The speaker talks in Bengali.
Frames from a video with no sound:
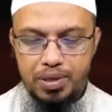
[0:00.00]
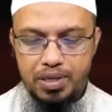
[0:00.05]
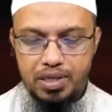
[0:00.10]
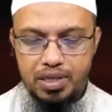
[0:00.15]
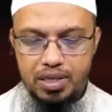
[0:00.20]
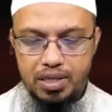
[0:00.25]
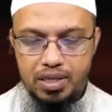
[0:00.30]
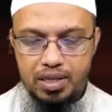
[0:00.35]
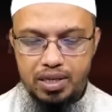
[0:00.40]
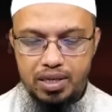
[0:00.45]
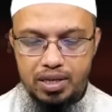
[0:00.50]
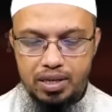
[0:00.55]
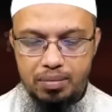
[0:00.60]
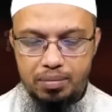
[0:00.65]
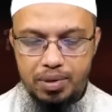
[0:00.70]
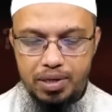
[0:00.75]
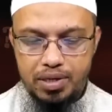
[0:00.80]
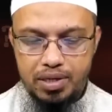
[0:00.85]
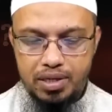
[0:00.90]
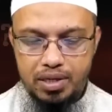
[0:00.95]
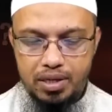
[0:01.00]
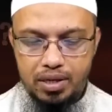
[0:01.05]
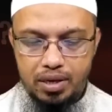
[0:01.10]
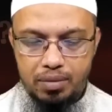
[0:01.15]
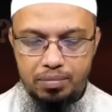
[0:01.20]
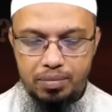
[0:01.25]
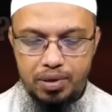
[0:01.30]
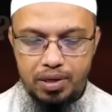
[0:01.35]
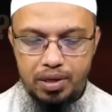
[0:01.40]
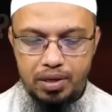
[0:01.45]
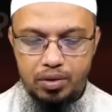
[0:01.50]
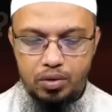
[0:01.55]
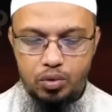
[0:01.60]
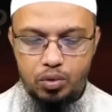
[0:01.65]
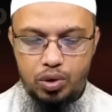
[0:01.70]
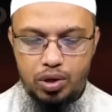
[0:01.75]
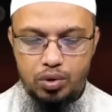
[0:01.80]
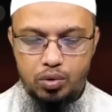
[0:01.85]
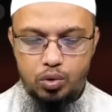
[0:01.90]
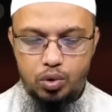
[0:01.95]
বেশি থেকে বেশি আপনি
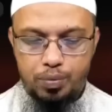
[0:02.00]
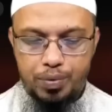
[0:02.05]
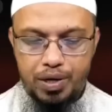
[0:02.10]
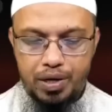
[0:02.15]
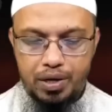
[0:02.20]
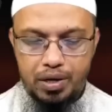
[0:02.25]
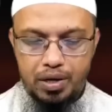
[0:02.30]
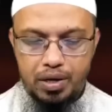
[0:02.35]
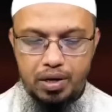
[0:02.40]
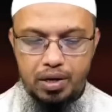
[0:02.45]
দোয়া করবেন